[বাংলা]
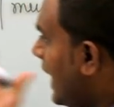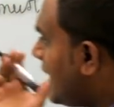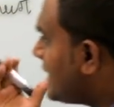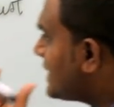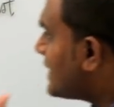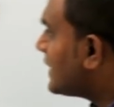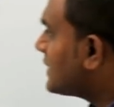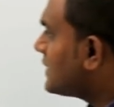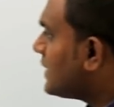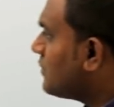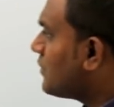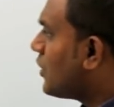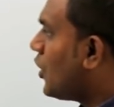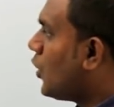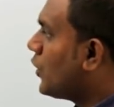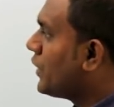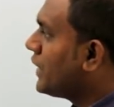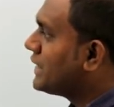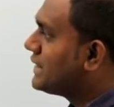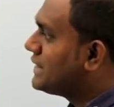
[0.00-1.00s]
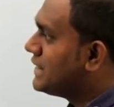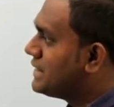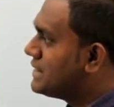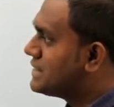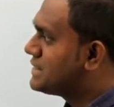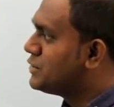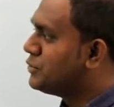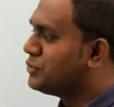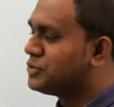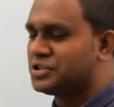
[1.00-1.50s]
এই চারটা আমরা অনেক
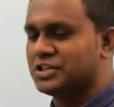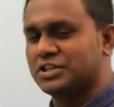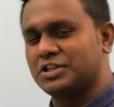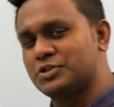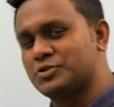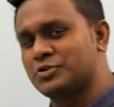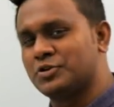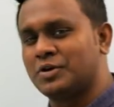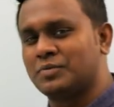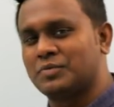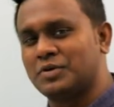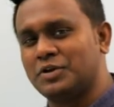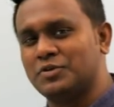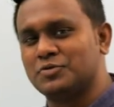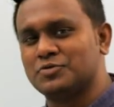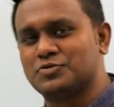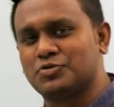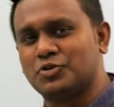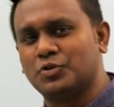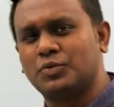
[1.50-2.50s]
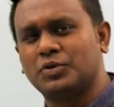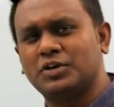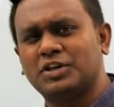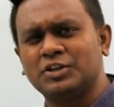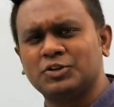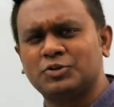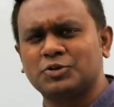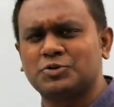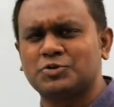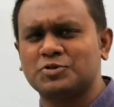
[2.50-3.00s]
জেনেছি উচিতের জন্য আমরা ইউজ করব
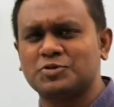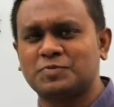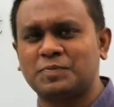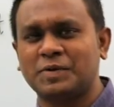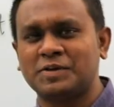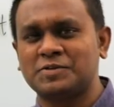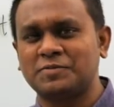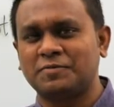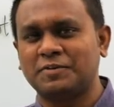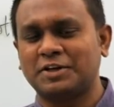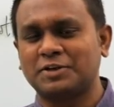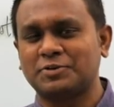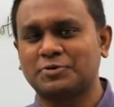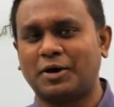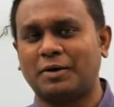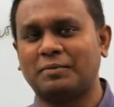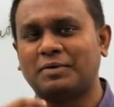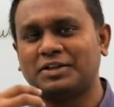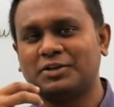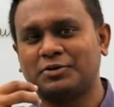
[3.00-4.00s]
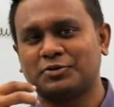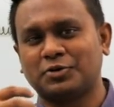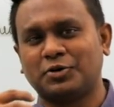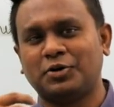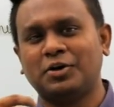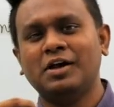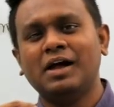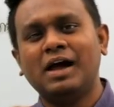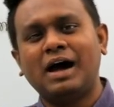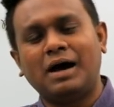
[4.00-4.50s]
কিন্তু একটু স্পেসিফিক একটু আমরা যেহেতু
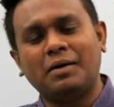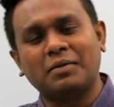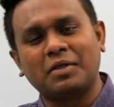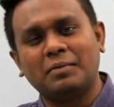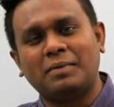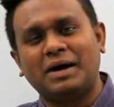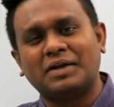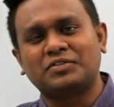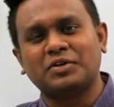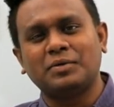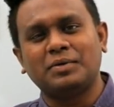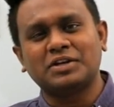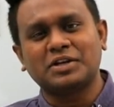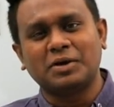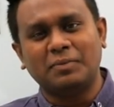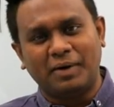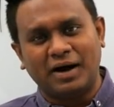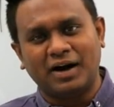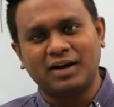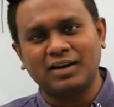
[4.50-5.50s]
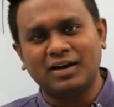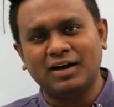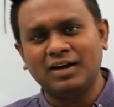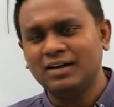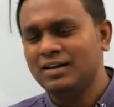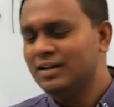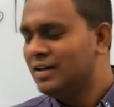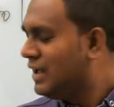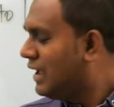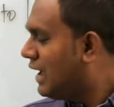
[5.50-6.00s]
আমাদের মাতৃভাষা বাংলা
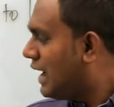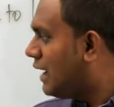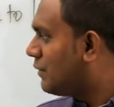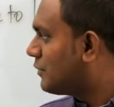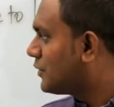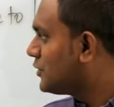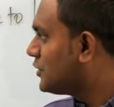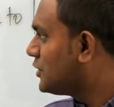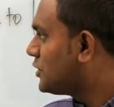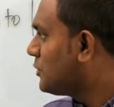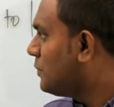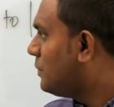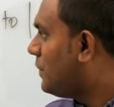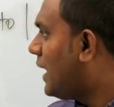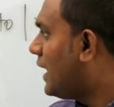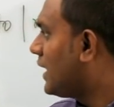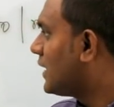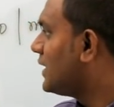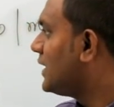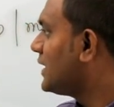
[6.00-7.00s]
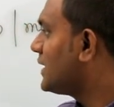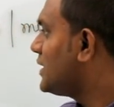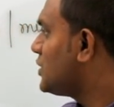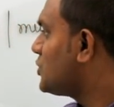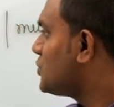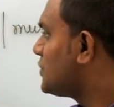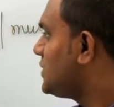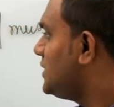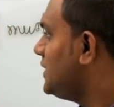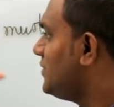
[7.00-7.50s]
আমরা যদি একটু বাংলায়
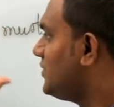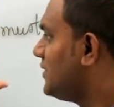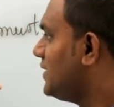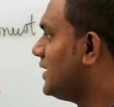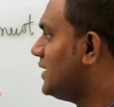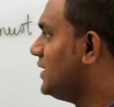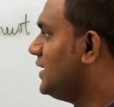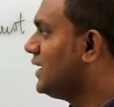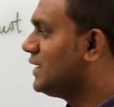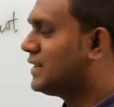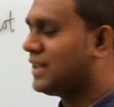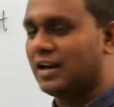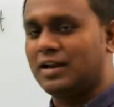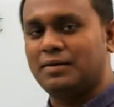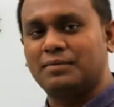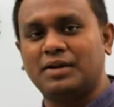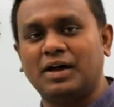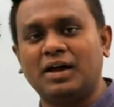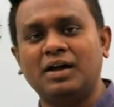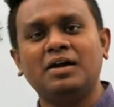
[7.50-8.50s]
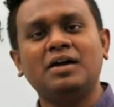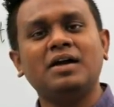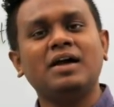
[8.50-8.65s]
কিছু টিপস দিয়ে দিই তাহলে আমরা